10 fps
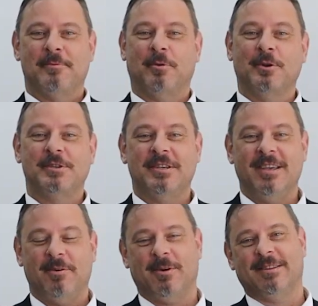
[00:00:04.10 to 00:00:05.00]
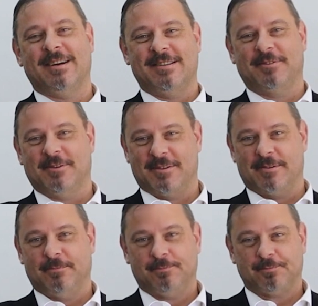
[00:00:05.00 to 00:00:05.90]
Bom dia, boa tarde a
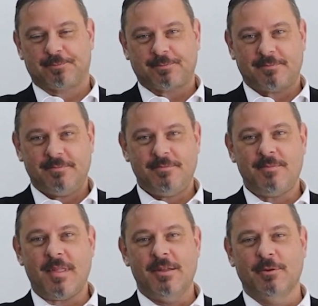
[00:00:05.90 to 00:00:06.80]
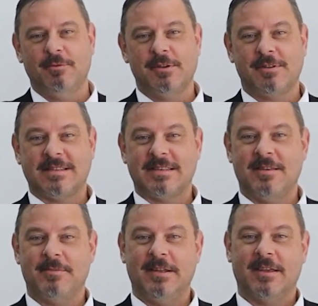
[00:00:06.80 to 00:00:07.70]
todos. No vídeo dessa
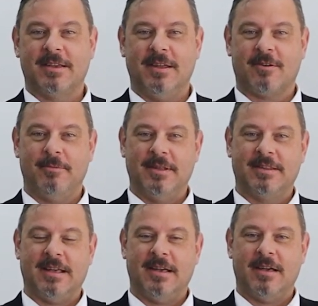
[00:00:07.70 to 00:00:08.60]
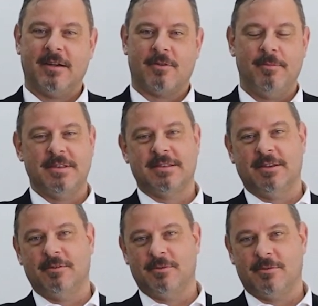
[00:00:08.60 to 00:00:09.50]
semana queria comentar,
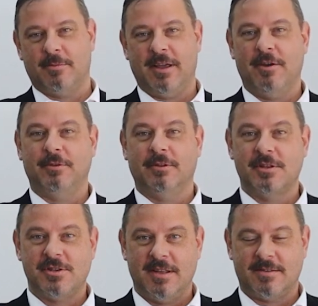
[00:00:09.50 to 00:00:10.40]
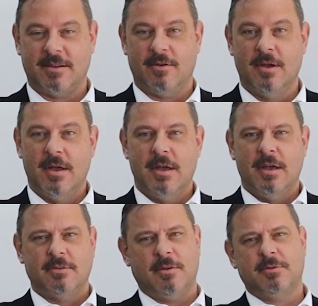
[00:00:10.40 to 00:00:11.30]
começando sobre a reunião da direção.
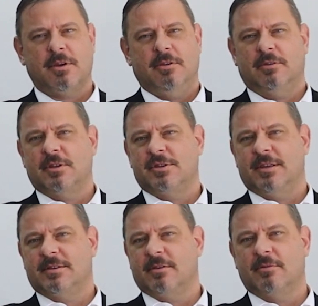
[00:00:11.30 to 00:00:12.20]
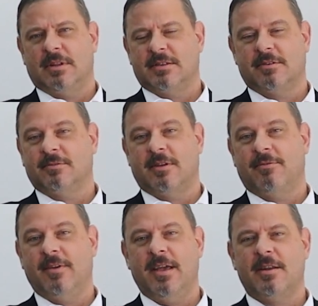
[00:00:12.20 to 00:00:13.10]
Tivemos reunião da direção na
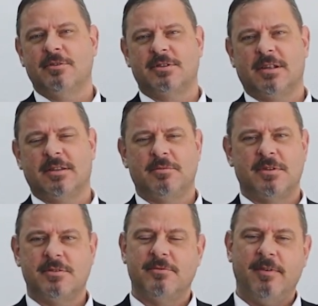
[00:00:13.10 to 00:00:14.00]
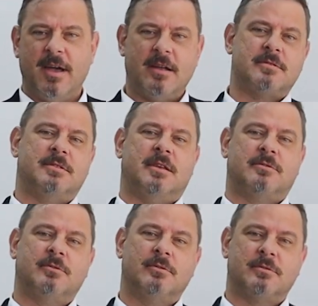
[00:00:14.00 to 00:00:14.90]
segunda-feira, onde tratamos de diversos
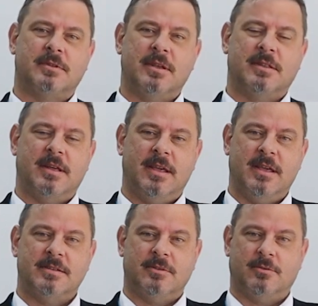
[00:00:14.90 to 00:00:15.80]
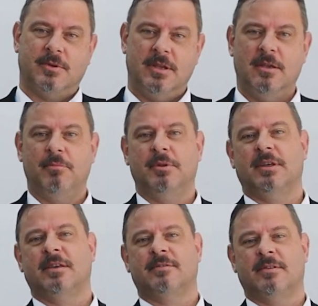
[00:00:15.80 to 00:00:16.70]
assuntos de interesse do INPE,
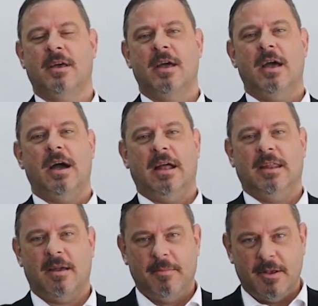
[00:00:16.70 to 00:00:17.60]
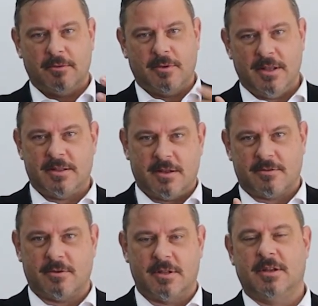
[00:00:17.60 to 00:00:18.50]
das alinhamento entre as
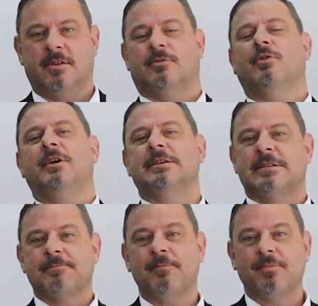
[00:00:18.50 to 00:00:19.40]
coordenações